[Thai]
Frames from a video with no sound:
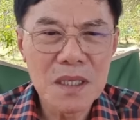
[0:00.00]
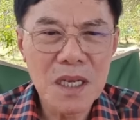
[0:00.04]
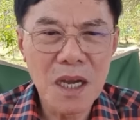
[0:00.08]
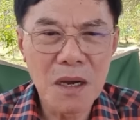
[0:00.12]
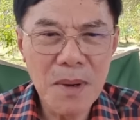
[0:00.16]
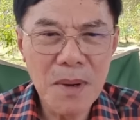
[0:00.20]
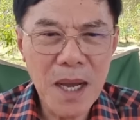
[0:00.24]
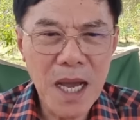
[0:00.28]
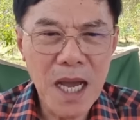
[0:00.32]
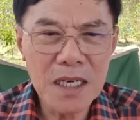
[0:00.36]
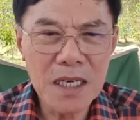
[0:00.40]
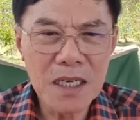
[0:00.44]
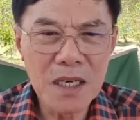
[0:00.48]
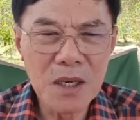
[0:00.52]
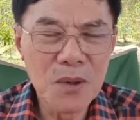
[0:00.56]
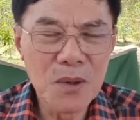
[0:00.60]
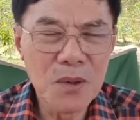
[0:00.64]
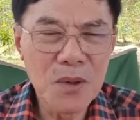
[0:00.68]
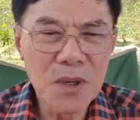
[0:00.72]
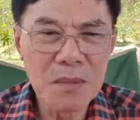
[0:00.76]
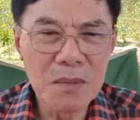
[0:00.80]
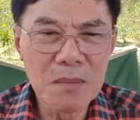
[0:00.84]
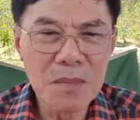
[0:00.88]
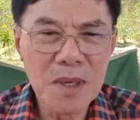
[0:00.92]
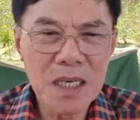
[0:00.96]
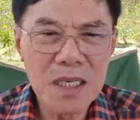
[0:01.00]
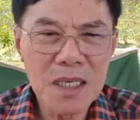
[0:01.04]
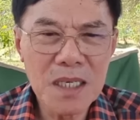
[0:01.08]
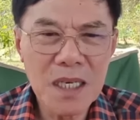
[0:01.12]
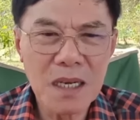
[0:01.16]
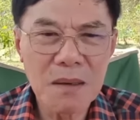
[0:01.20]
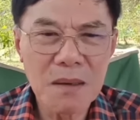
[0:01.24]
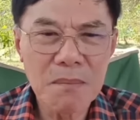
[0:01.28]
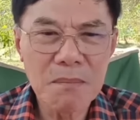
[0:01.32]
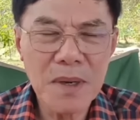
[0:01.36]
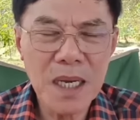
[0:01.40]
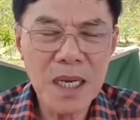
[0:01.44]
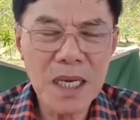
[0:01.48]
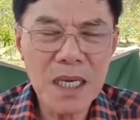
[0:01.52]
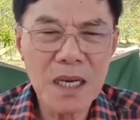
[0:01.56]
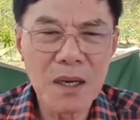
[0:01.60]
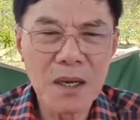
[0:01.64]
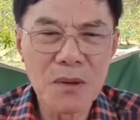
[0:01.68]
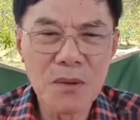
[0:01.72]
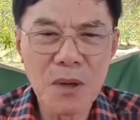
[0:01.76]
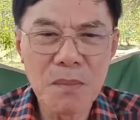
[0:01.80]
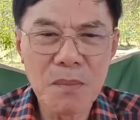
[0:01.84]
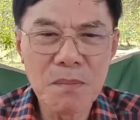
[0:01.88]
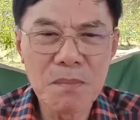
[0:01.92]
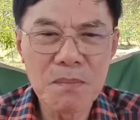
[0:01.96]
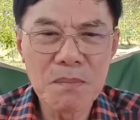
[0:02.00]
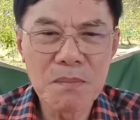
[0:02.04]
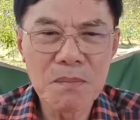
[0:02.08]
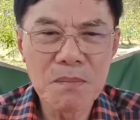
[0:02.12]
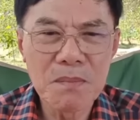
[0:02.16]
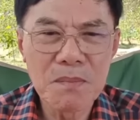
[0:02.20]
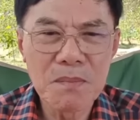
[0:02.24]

ชาวบ้านดูก็เหมือนกับ ไม่เคารพ